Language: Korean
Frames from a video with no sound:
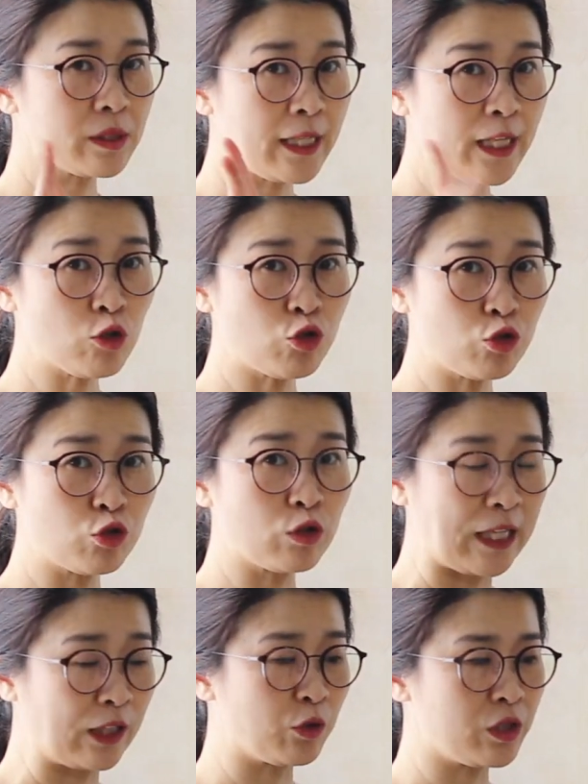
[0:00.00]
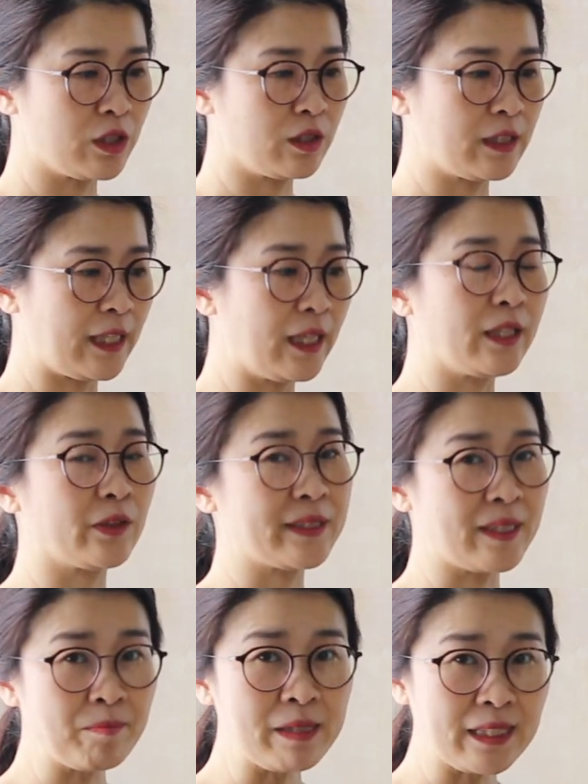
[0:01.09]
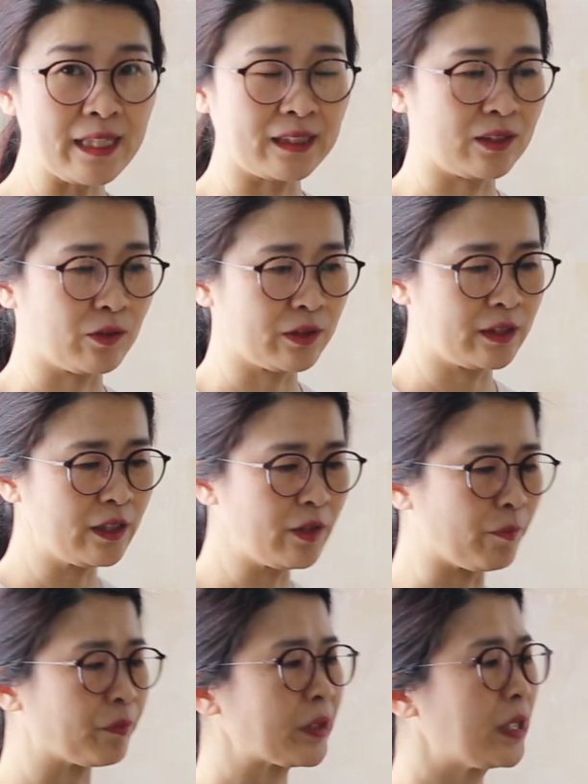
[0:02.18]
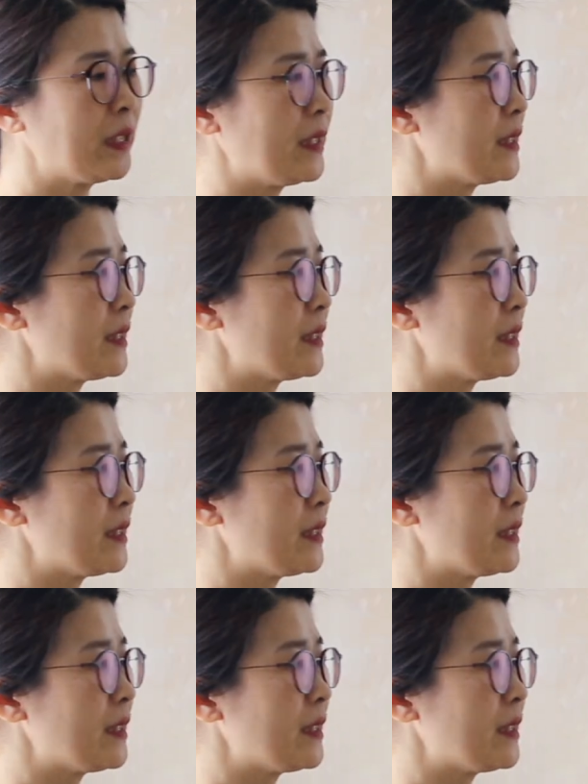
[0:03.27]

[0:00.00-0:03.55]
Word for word: 세 줄로 나눠지는데 이게 삼지닭이거든요. 이